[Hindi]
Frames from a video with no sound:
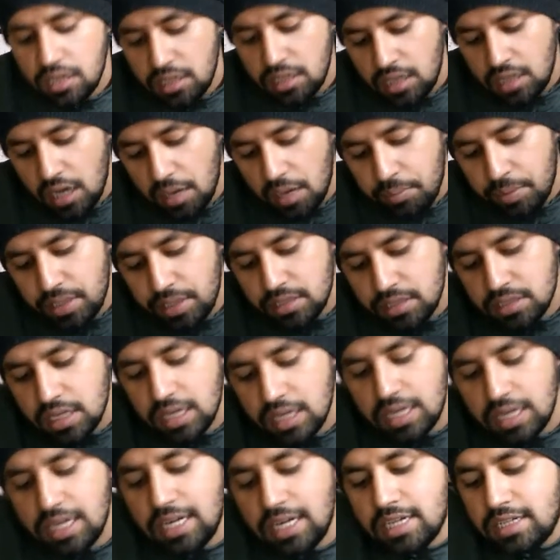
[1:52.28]
यहाँ पर इसका
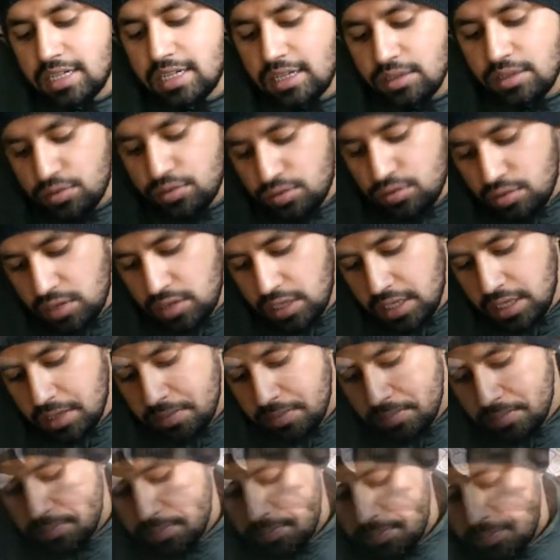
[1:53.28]
कनेक्टर है दोस्तों ये
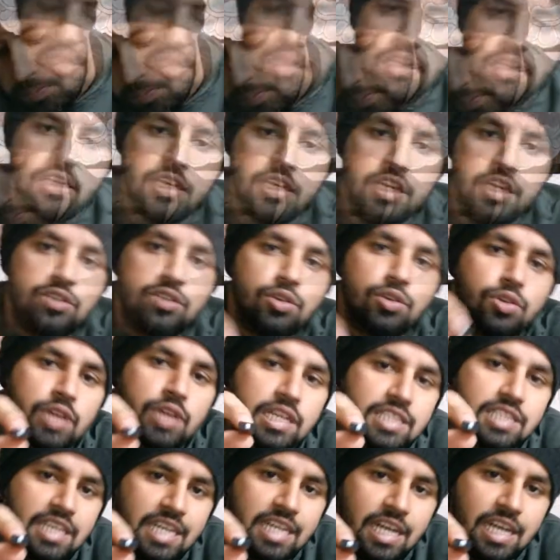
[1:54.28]
ये छोटा
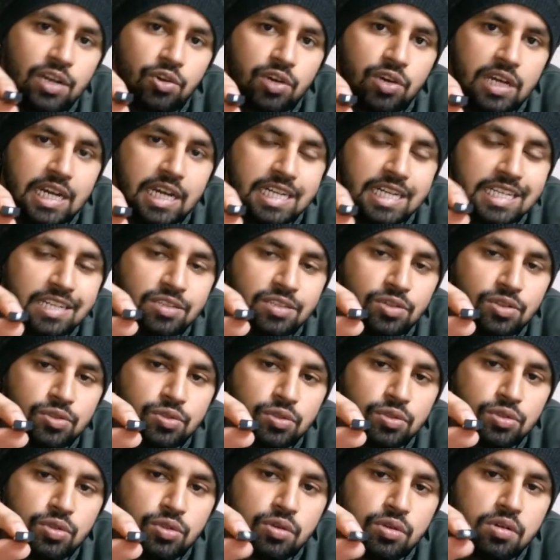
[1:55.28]
सा नैनो कनेक्टर
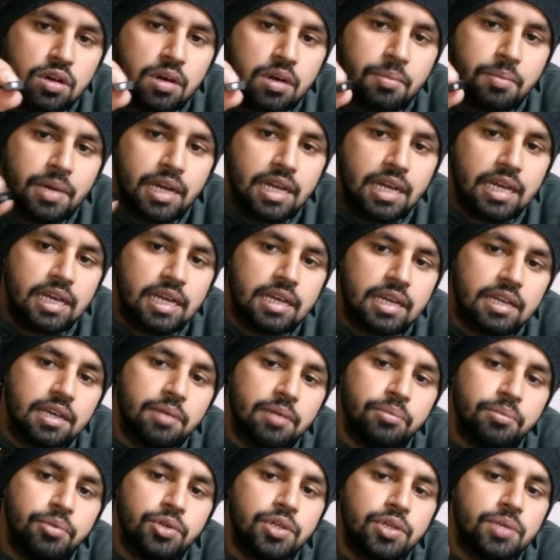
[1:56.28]
दोस्तों जो हमारे
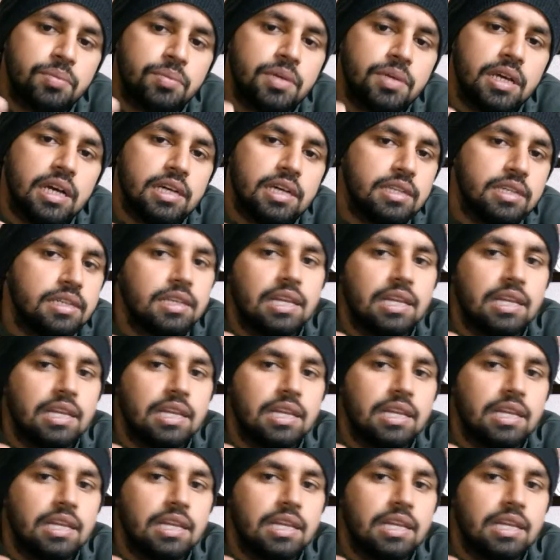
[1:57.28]
कंप्यूटर में या